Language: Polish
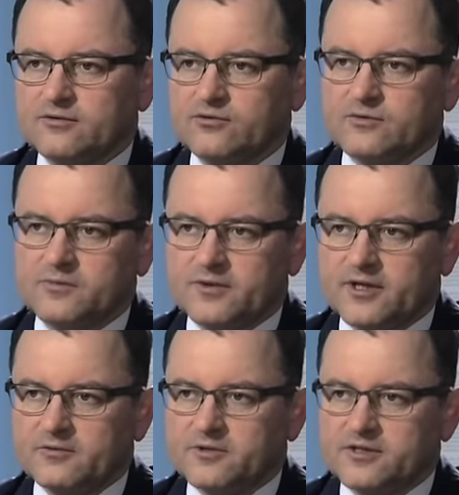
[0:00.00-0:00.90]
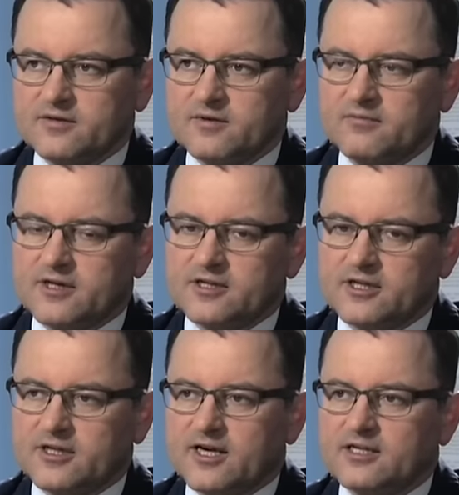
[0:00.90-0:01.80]
już wspomnianych przeze mnie
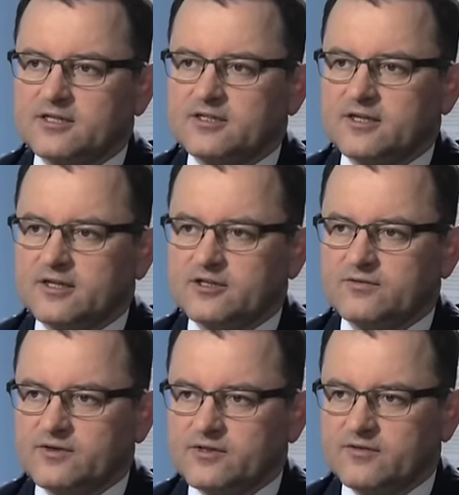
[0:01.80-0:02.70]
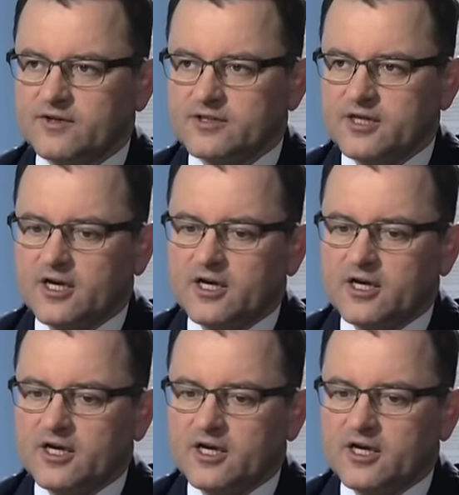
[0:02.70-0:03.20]
marszach raczej stara się wycofać